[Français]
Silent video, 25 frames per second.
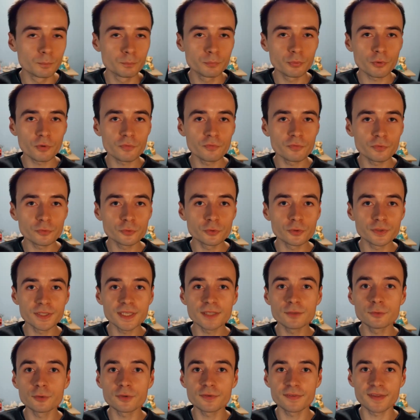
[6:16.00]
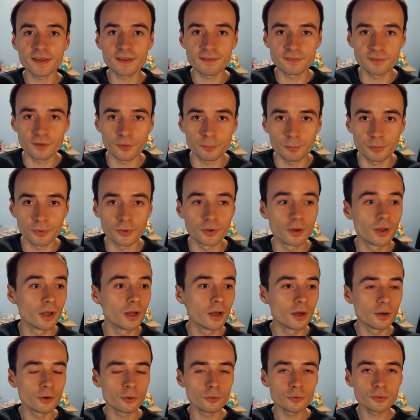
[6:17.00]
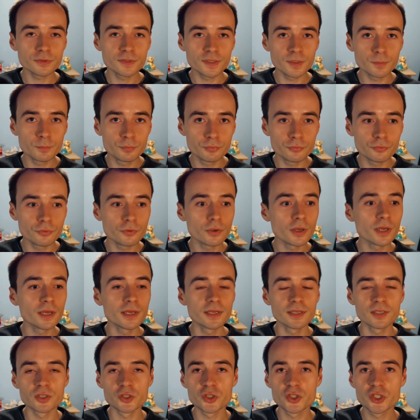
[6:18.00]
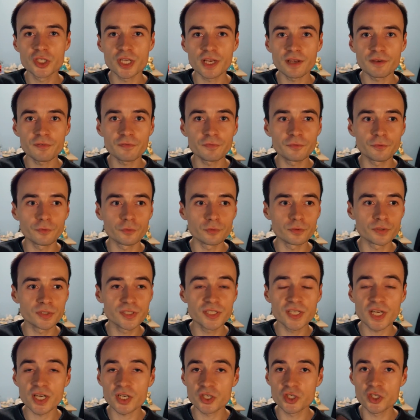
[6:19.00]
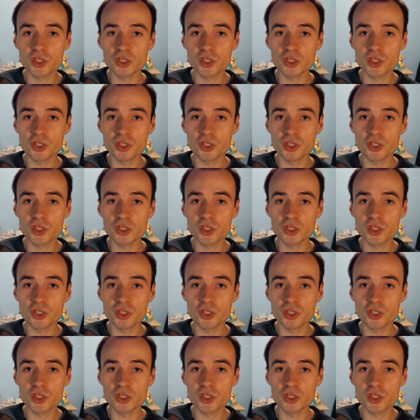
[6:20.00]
Pour vous donner deux exemples, au début, Jeff euh, dit à